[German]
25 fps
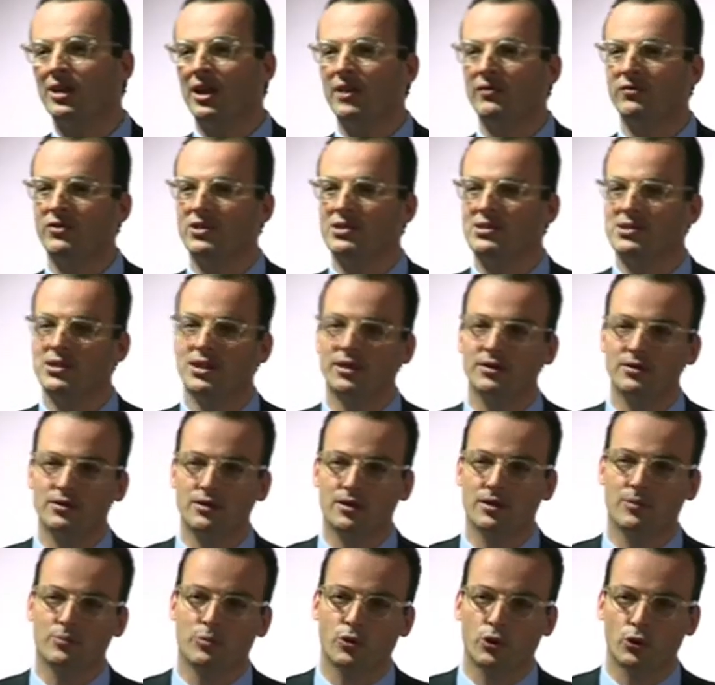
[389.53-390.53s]

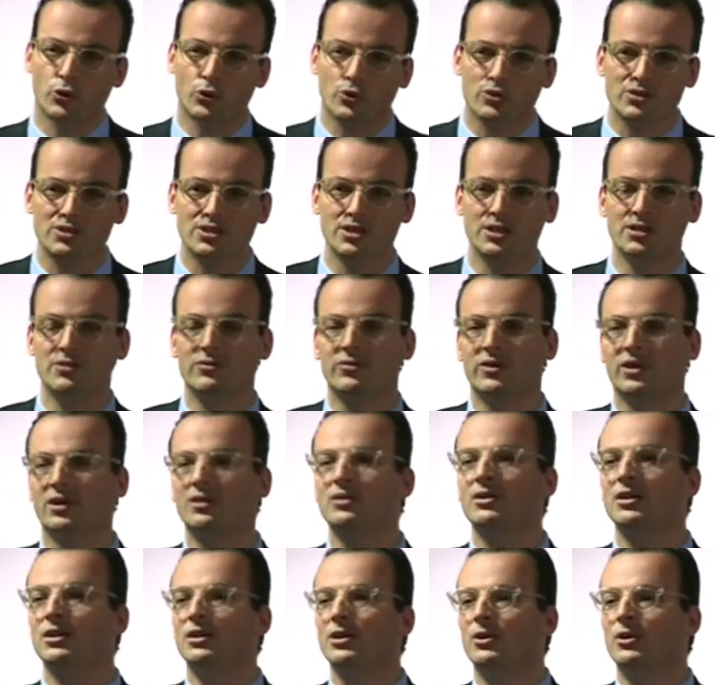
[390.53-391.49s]
effizienter, produktiver